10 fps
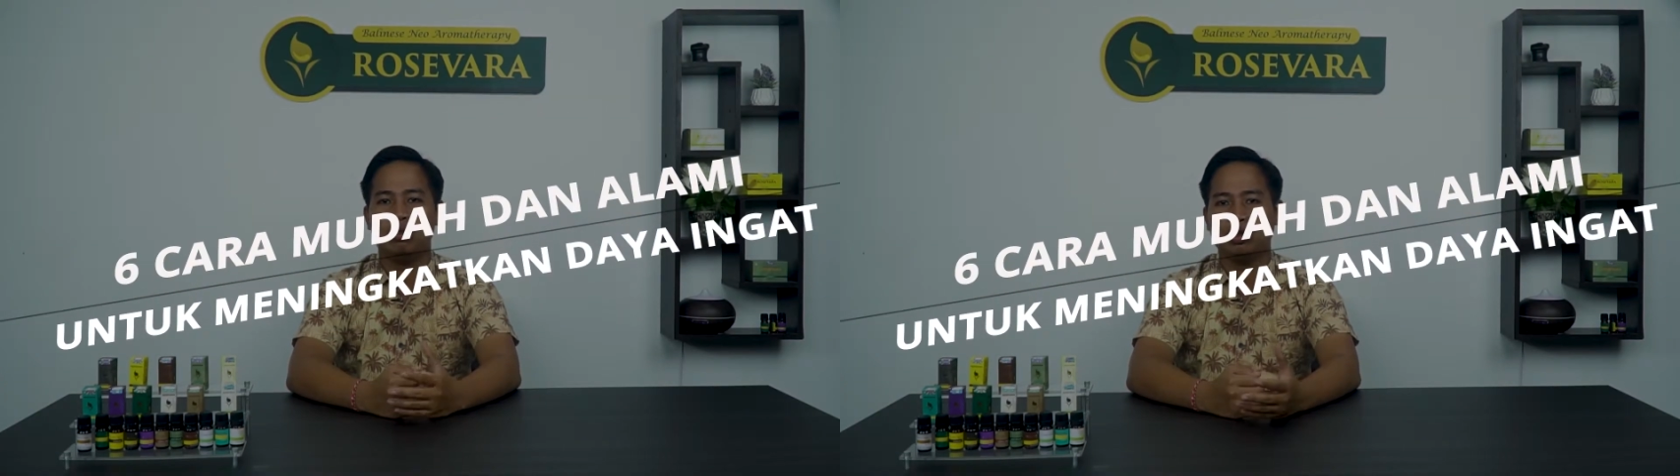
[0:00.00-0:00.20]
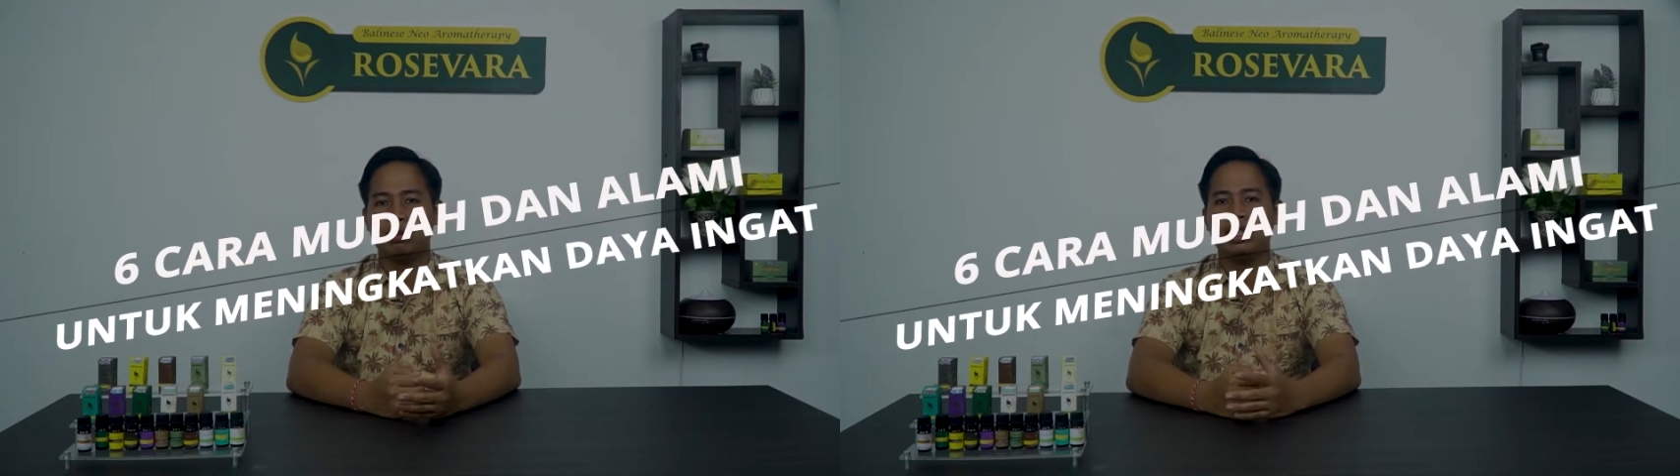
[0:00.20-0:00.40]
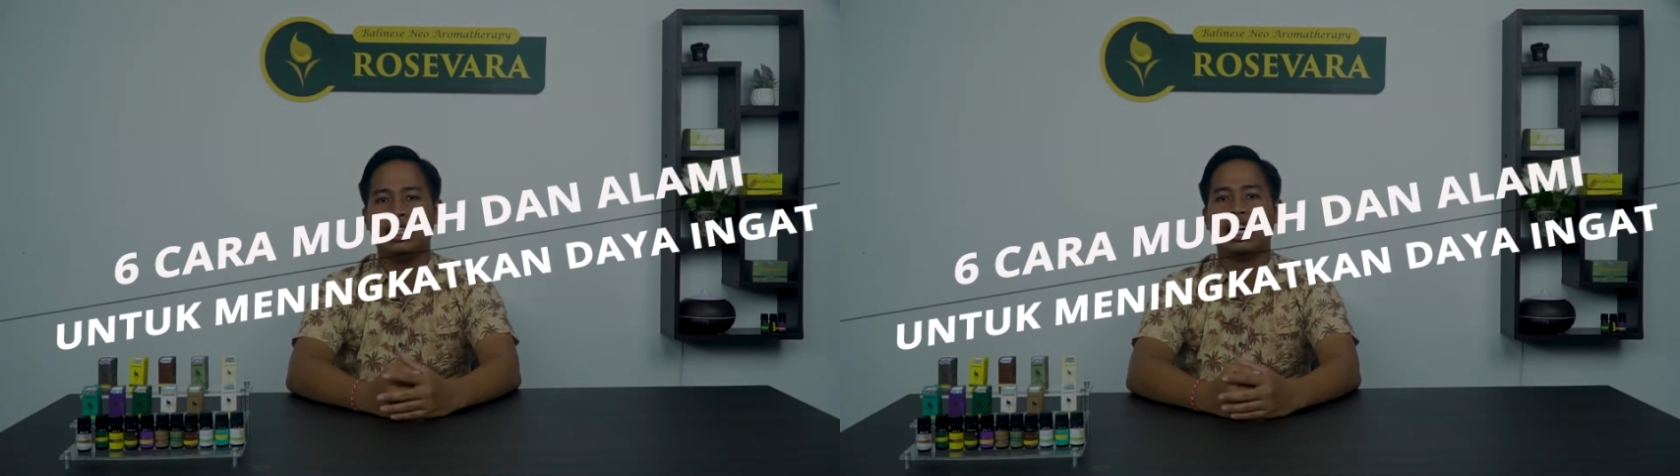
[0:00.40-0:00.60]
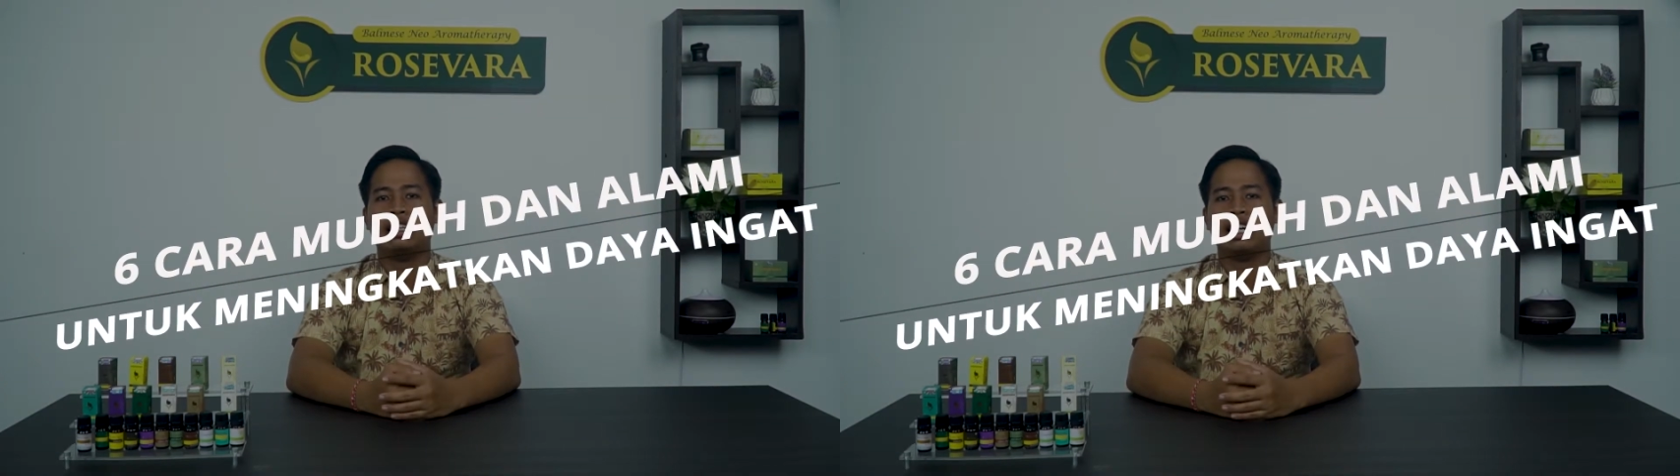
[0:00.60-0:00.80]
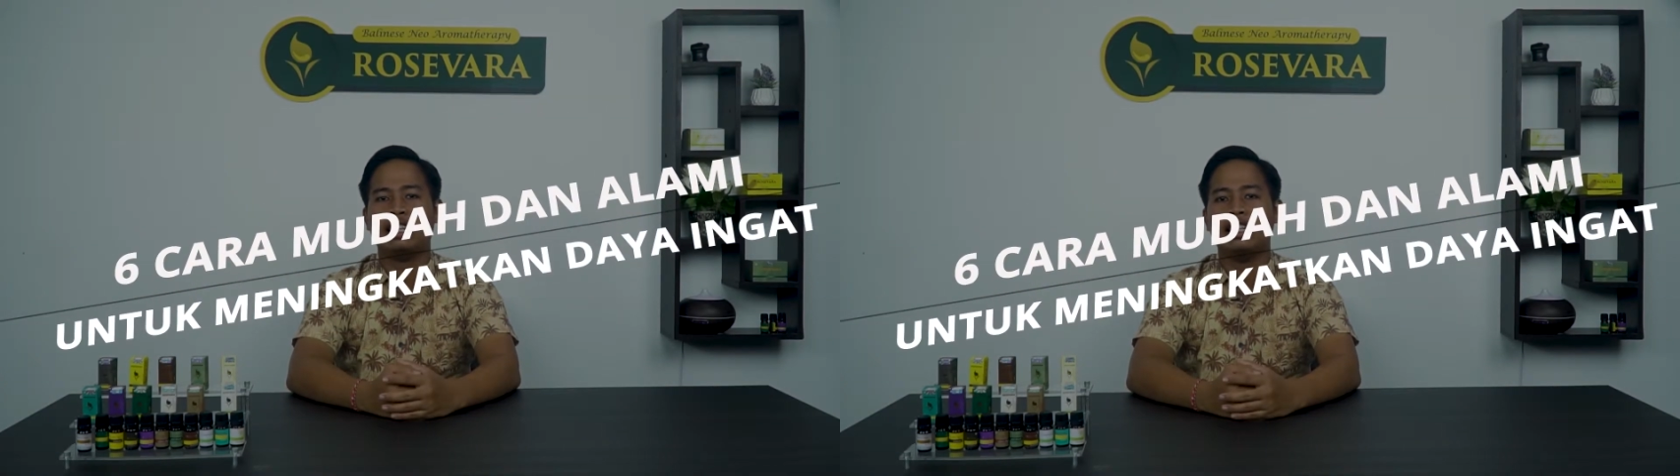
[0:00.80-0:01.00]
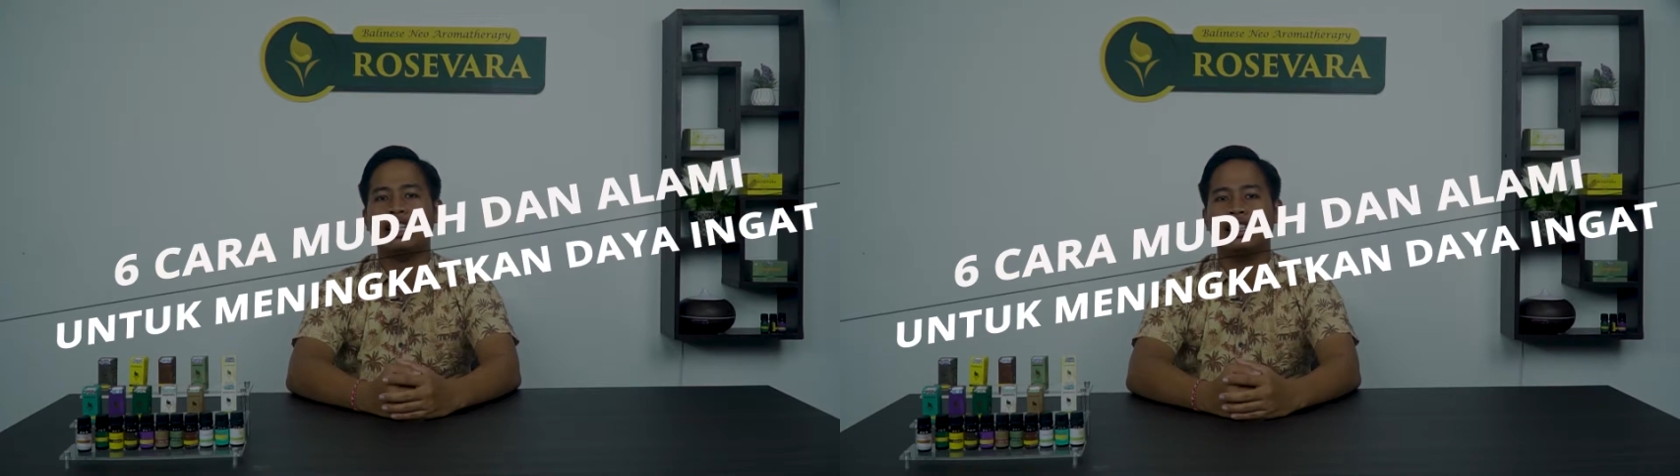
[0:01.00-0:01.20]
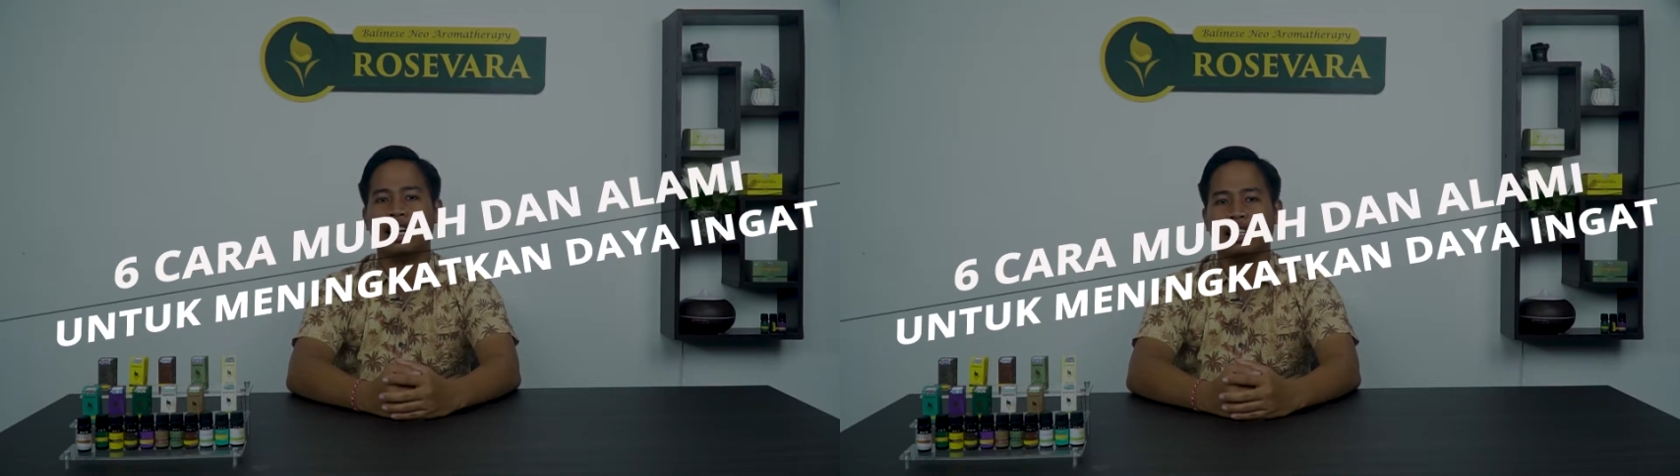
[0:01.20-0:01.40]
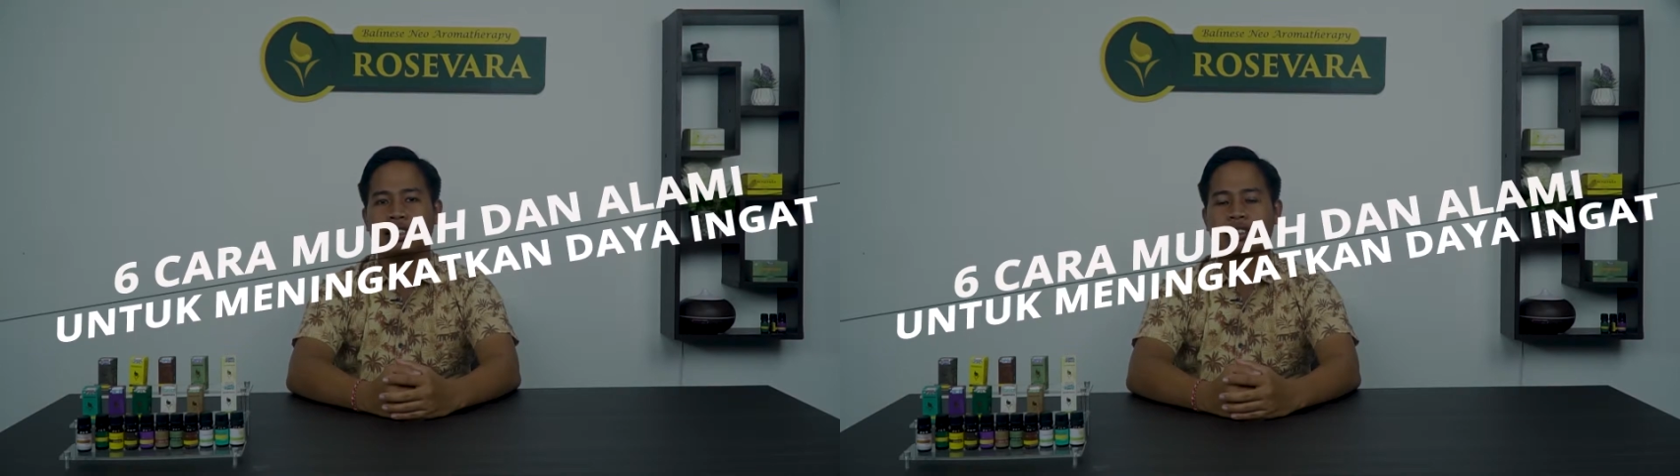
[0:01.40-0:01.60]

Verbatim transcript: untuk meningkatkan daya ingat.